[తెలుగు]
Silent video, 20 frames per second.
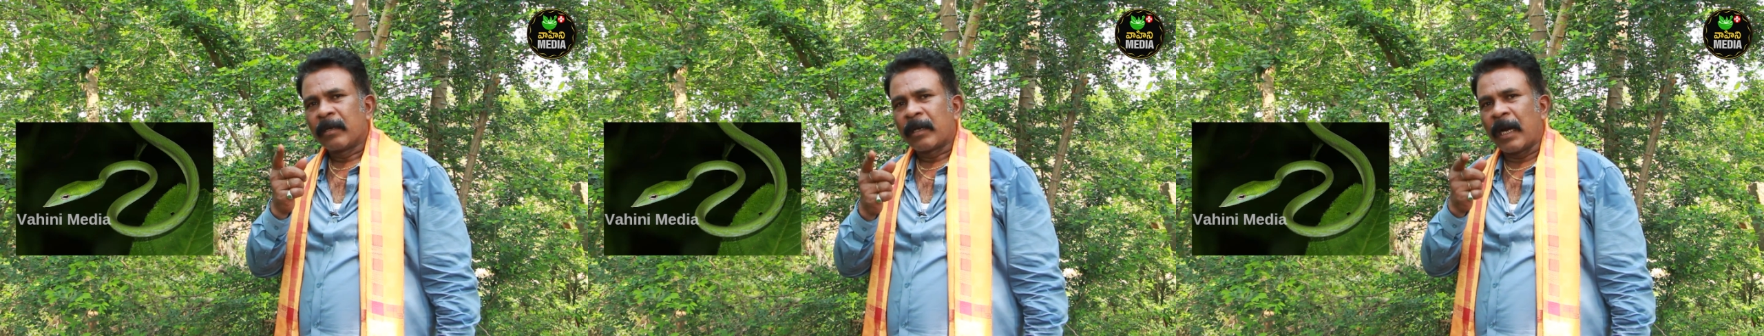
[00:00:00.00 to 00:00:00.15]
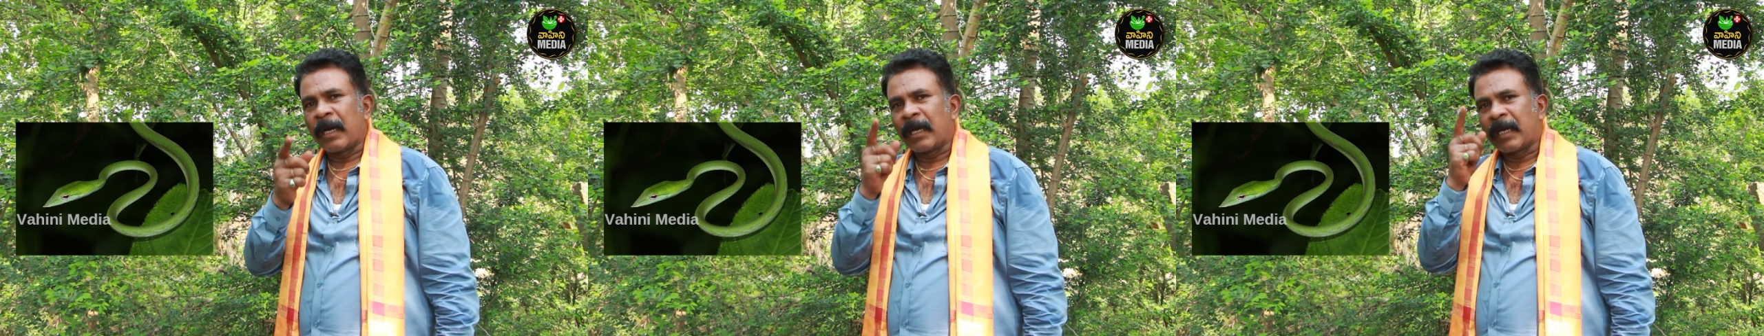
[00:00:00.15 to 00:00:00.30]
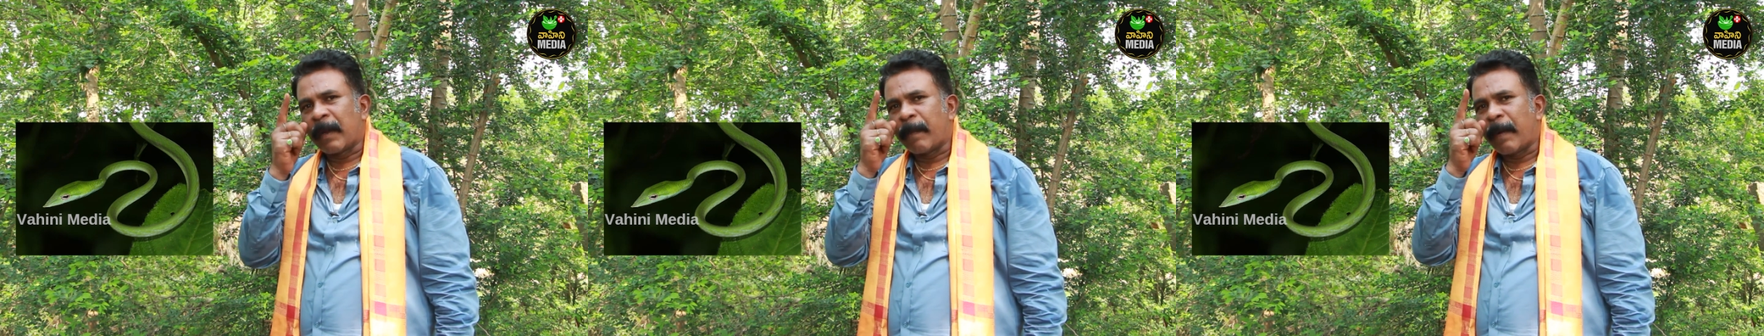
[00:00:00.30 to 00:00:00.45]

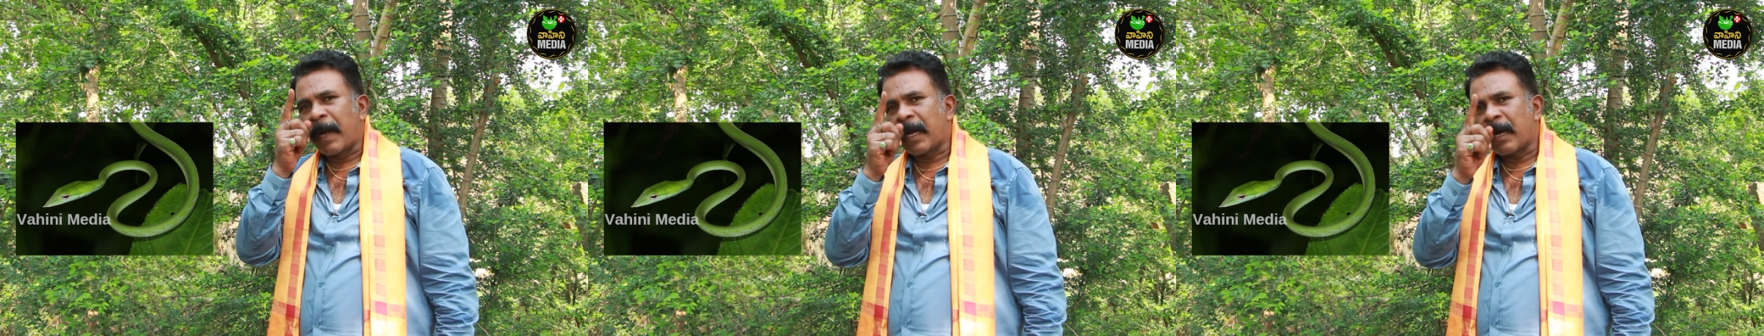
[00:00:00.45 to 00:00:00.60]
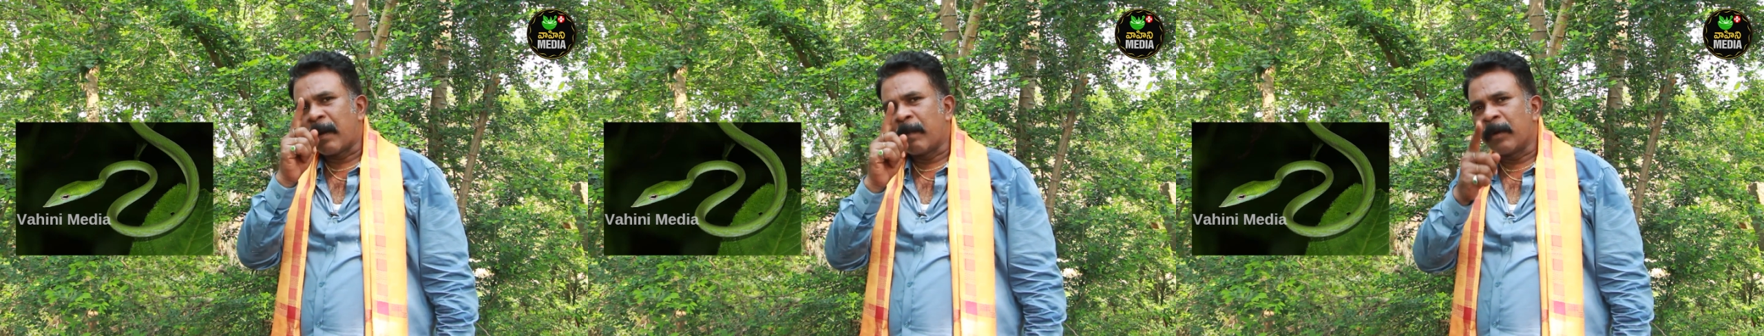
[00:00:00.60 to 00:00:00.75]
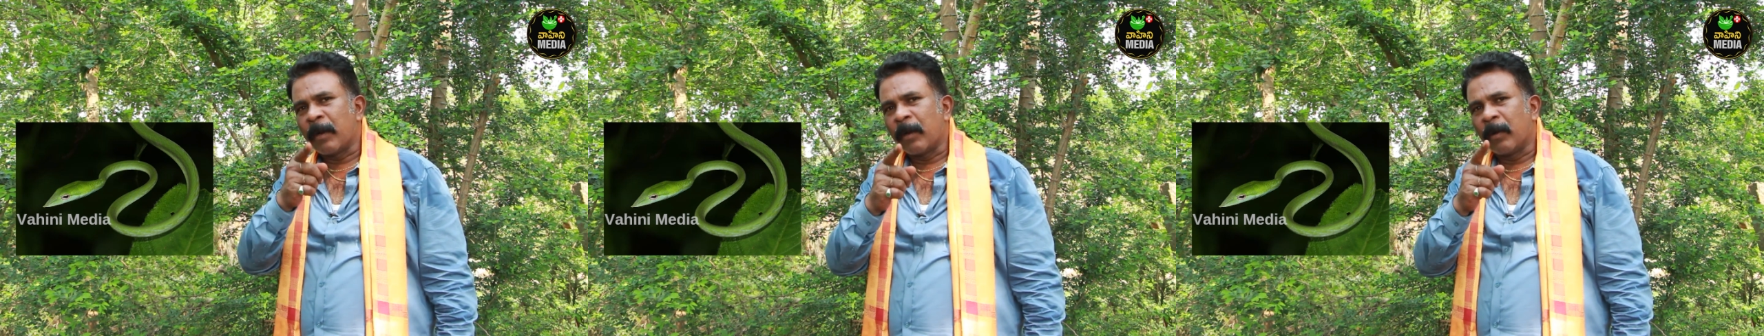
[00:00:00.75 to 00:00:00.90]
కంఠ
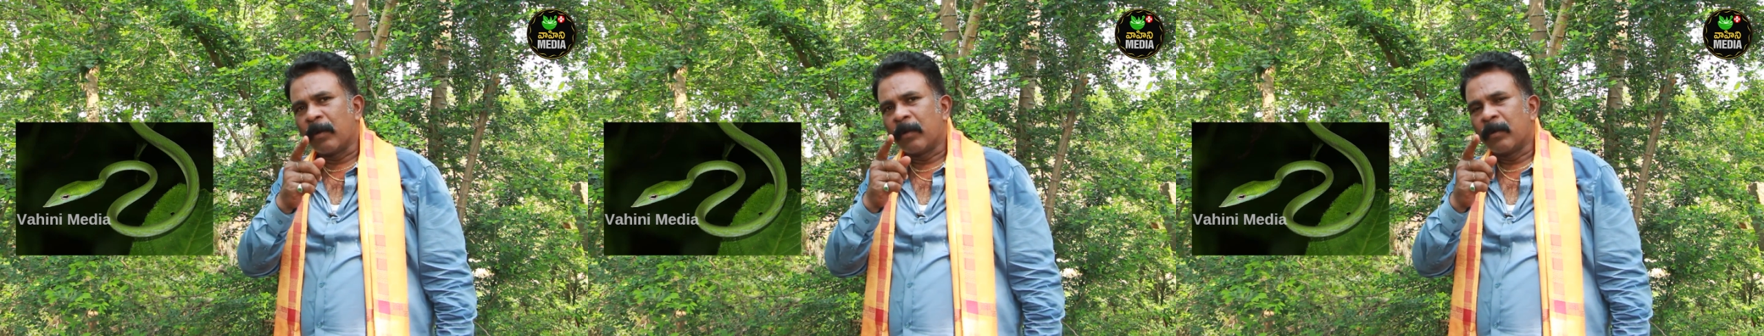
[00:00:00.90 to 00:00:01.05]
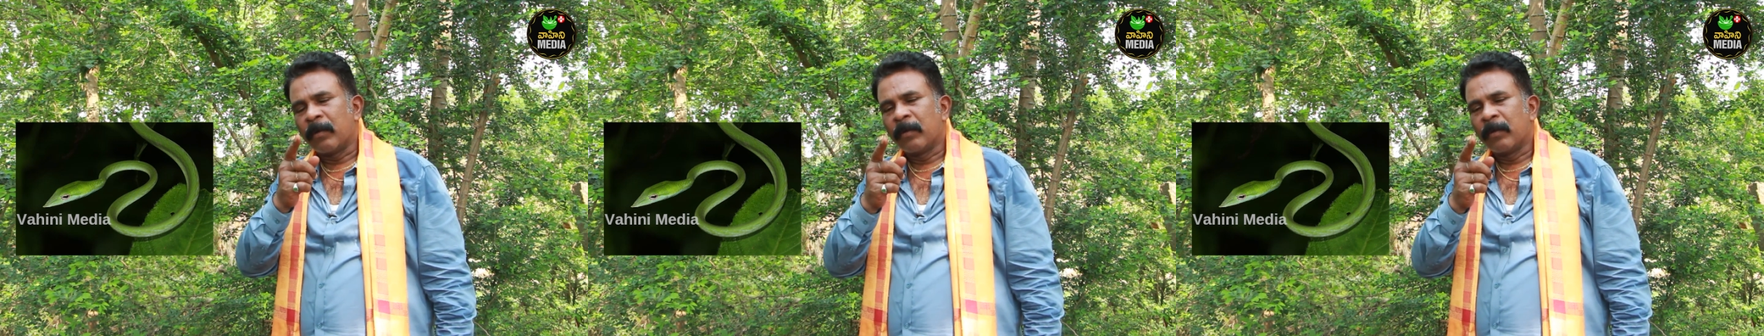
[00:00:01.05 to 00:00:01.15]
భాగంలో